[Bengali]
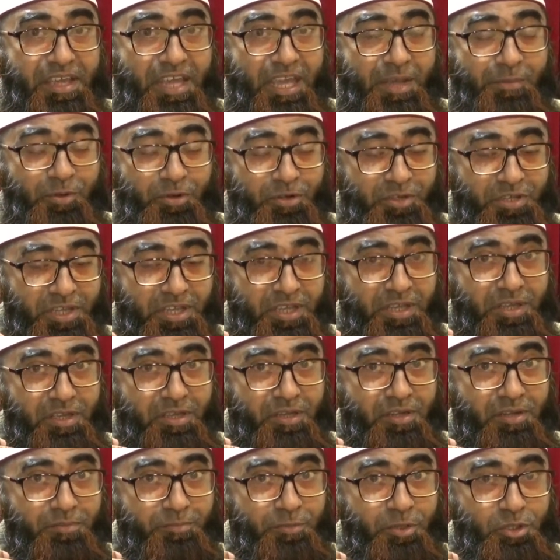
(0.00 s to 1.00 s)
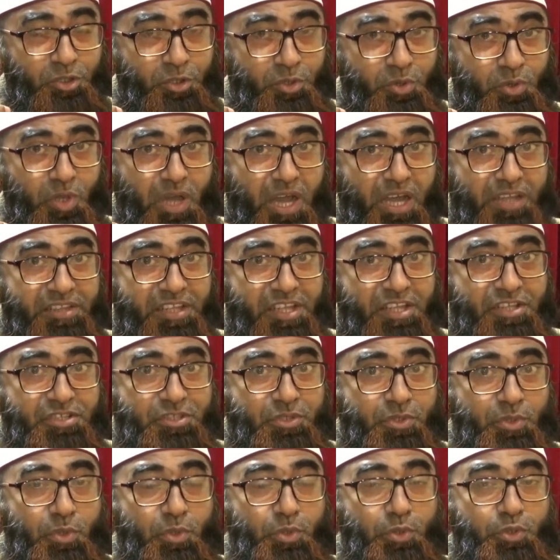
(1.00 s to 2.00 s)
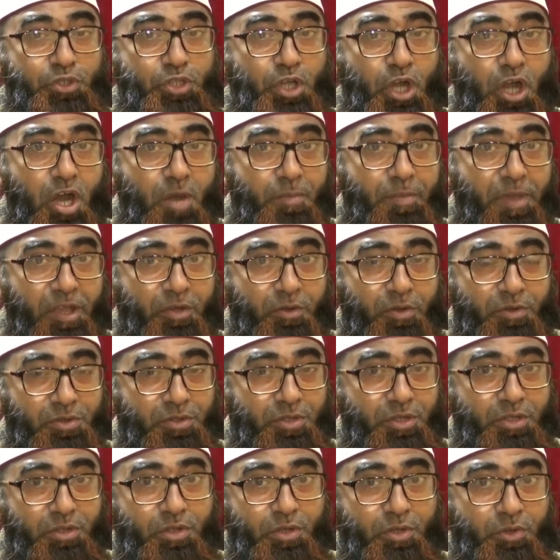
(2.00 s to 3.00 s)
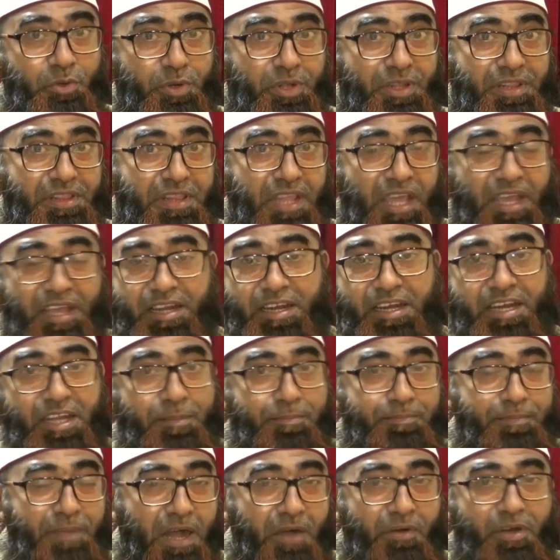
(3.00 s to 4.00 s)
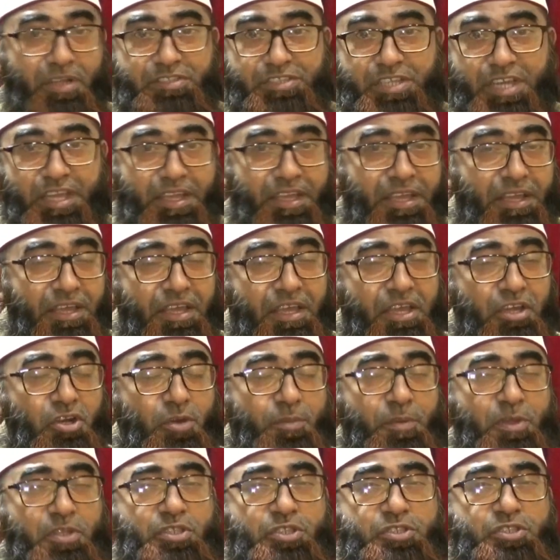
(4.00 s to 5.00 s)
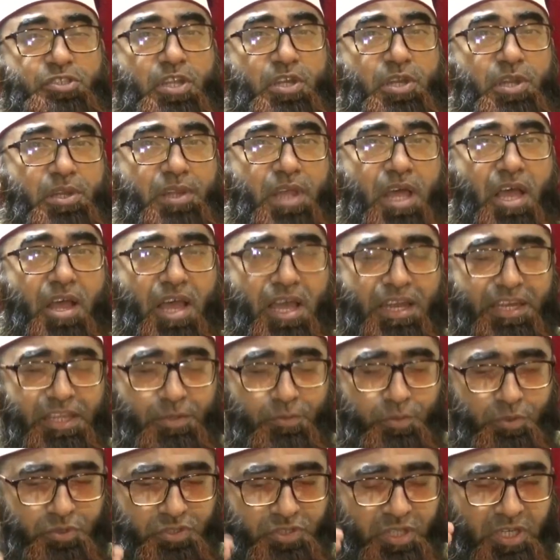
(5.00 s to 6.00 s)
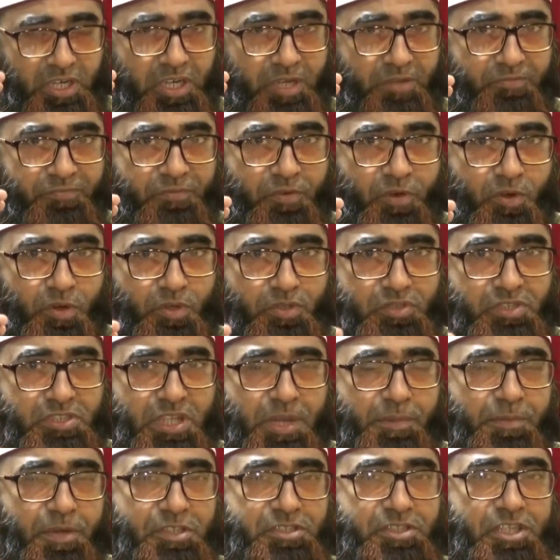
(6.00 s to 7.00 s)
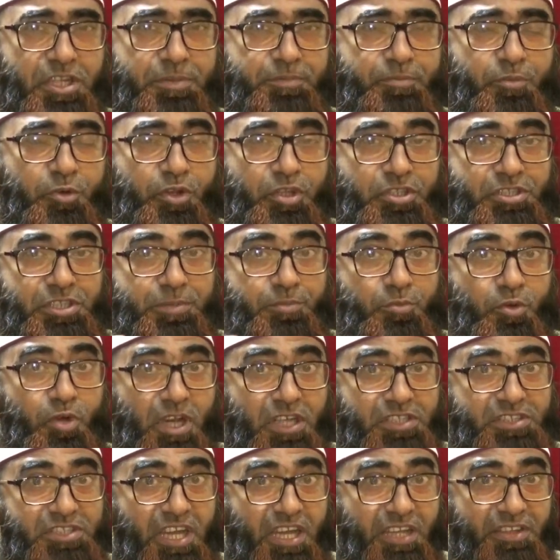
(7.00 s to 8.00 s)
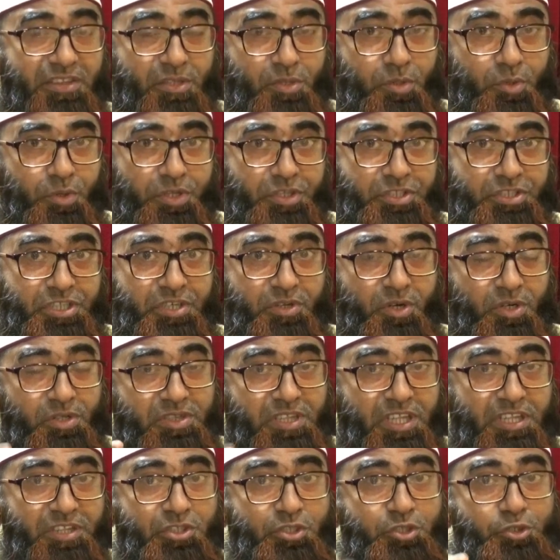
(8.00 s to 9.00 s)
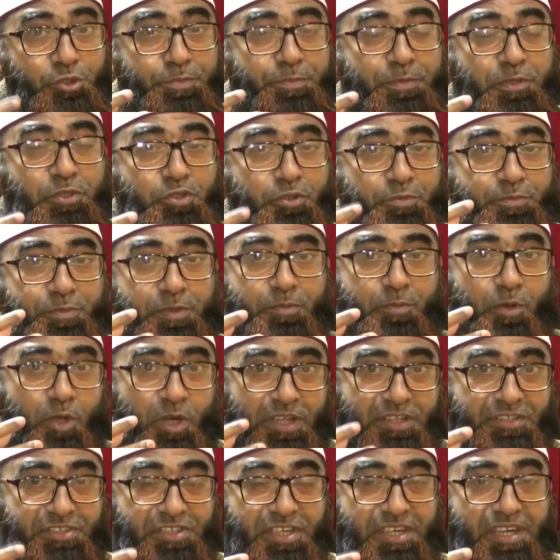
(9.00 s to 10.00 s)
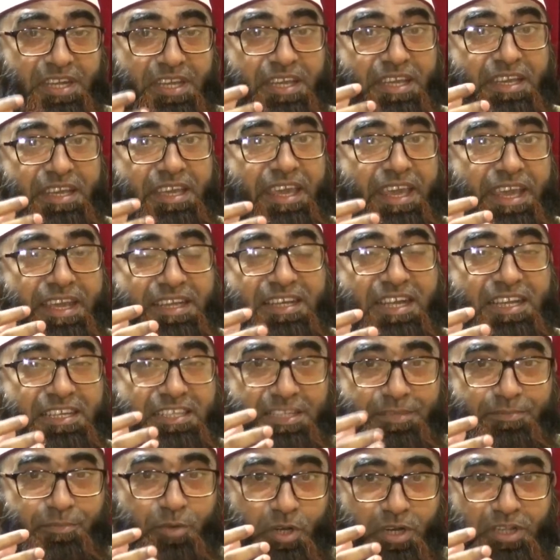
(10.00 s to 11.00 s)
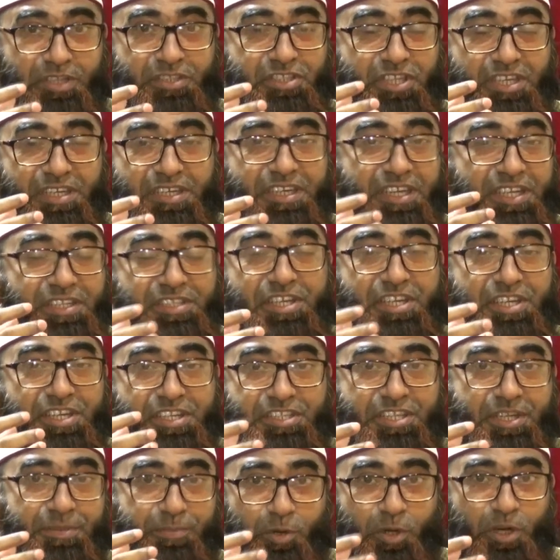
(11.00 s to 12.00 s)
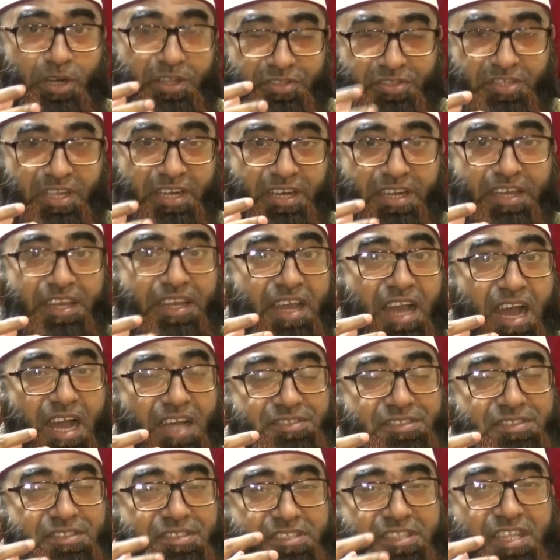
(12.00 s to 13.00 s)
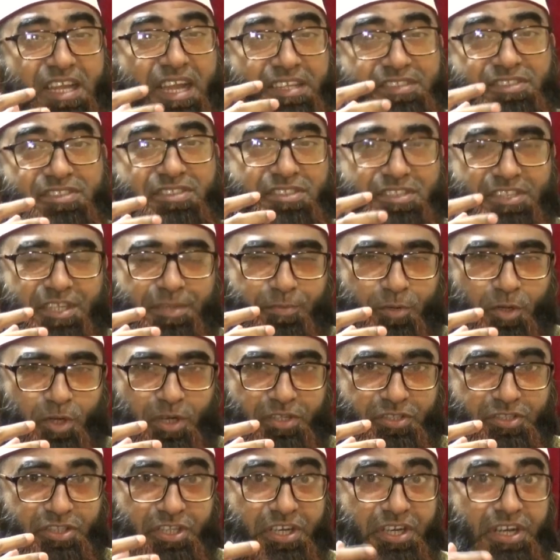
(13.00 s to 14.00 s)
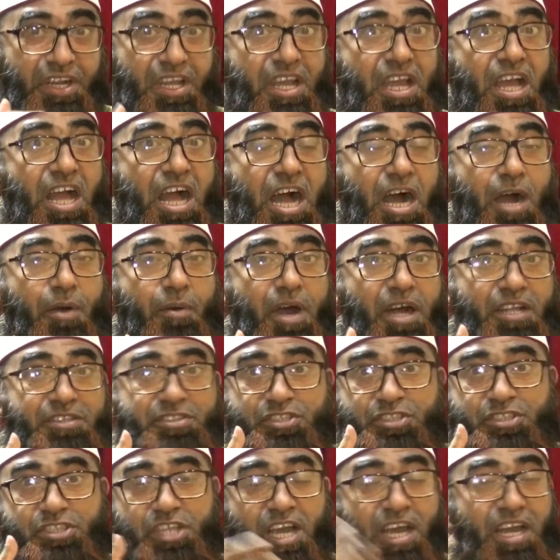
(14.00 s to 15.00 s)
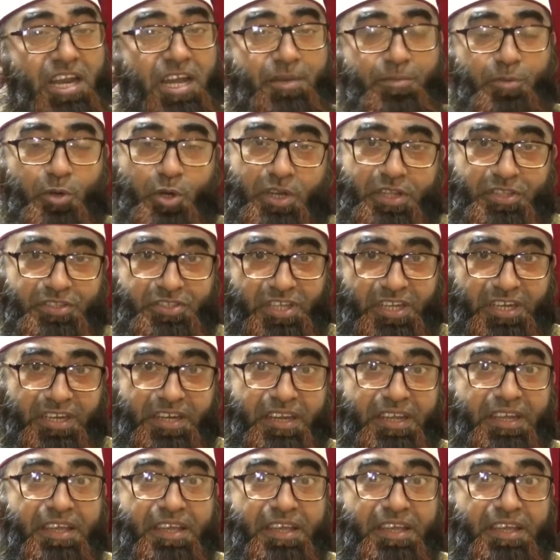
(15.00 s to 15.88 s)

এমনকি বিশুদ্ধ হাদিসগুলো সব একত্রিত করে দেখলে পাওয়া যায় নবীজি সাল্লাহ আলী হুসাল্লাম ফরোজ নামাজের পরে যে মোনাজাত করেছেন অর্থাৎ চুপি চুপি বলেছেন একাকি বলেছেন নিজে নিজে বলেছেন আস্তে আস্তে বলেছেন আওয়াজ ছাড়া বলেছেন